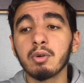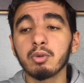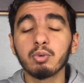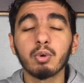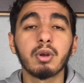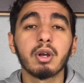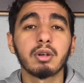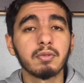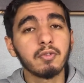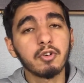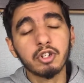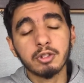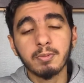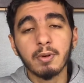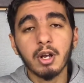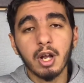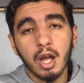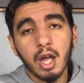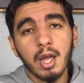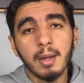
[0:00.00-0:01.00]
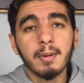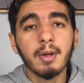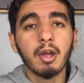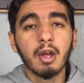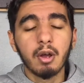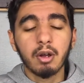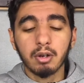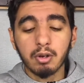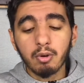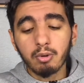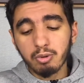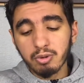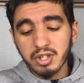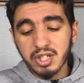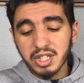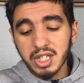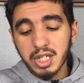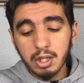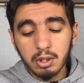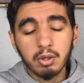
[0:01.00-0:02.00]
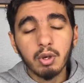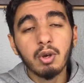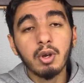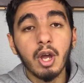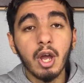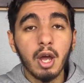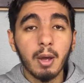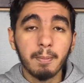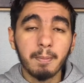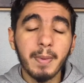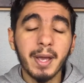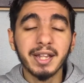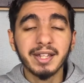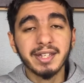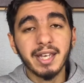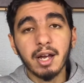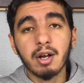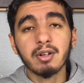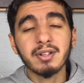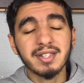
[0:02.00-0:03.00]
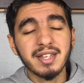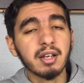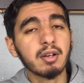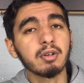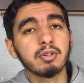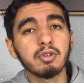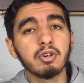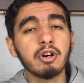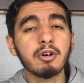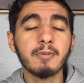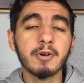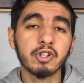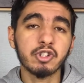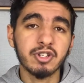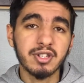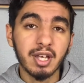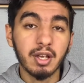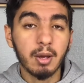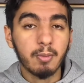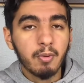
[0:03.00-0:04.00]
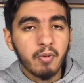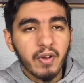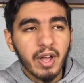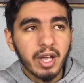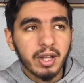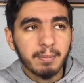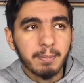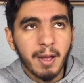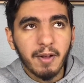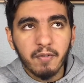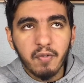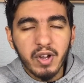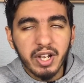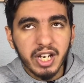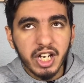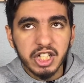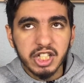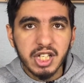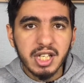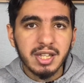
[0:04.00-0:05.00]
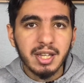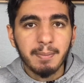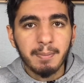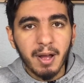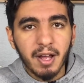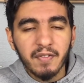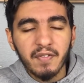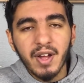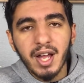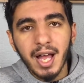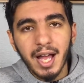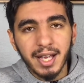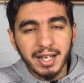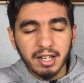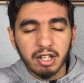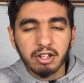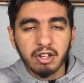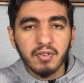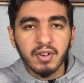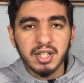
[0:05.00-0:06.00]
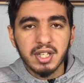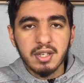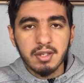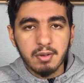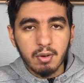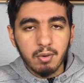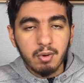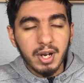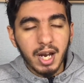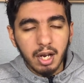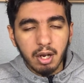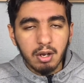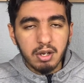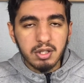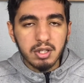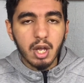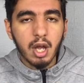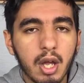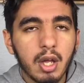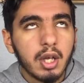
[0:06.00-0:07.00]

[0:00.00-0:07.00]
Donc, franchement, quand même, quand on se dit que mettre 40, 50 euros, moi, je sais que mon frère, parfois, il achète des parfums à 90 euros la coste